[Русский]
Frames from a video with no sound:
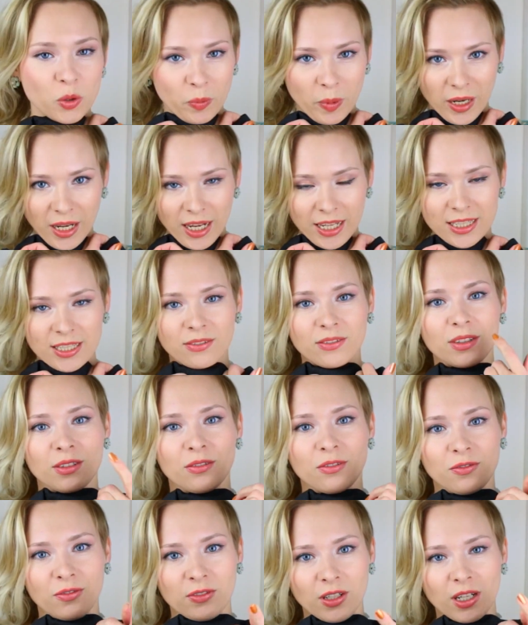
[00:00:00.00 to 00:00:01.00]

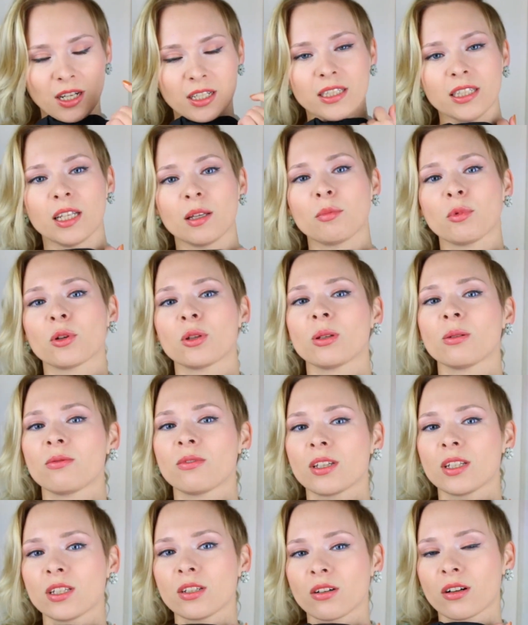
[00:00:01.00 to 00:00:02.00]
показывала в одноименном
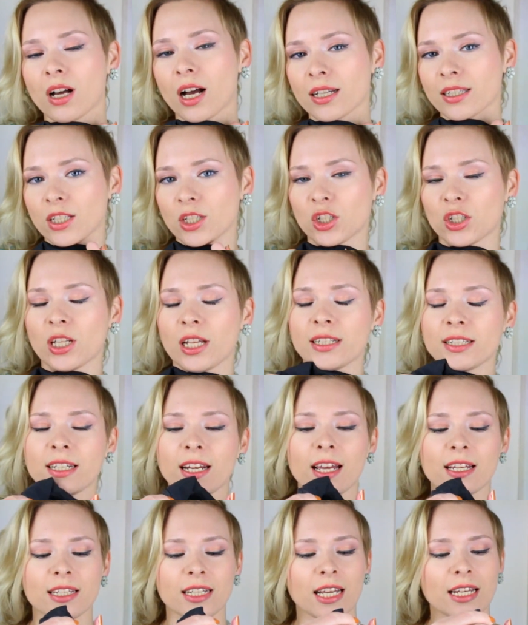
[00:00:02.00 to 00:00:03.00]
видео, как сочетать
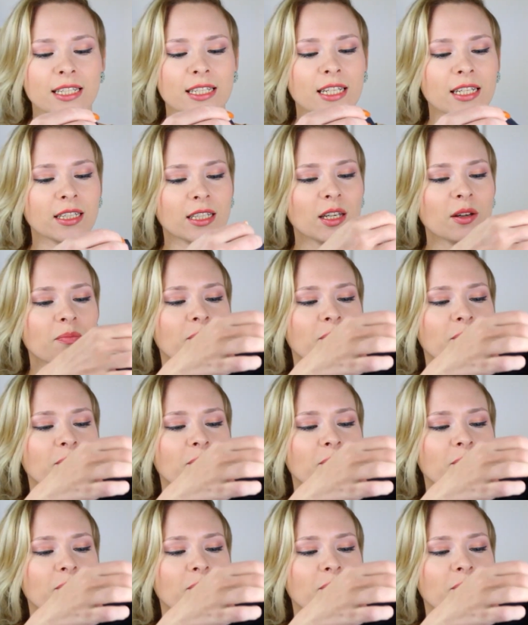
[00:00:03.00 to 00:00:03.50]
грязные оттенки.